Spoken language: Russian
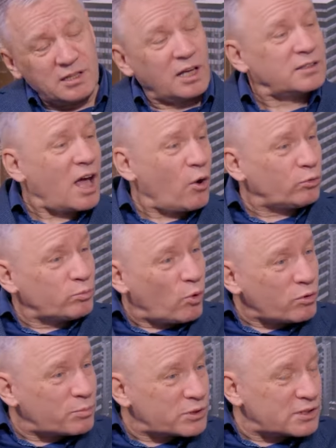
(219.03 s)
и тогда он
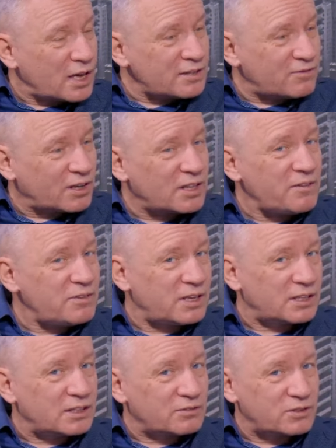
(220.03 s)
мог бы стать во
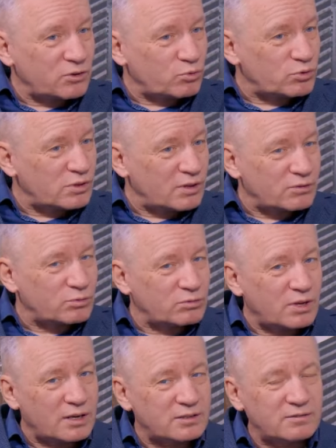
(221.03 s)
главе этого союзного
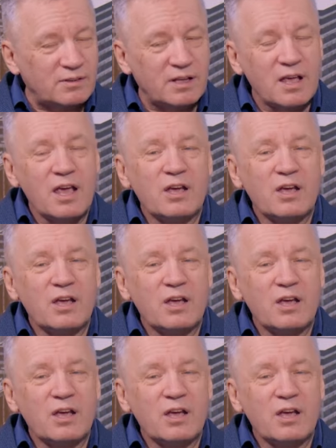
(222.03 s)
государства.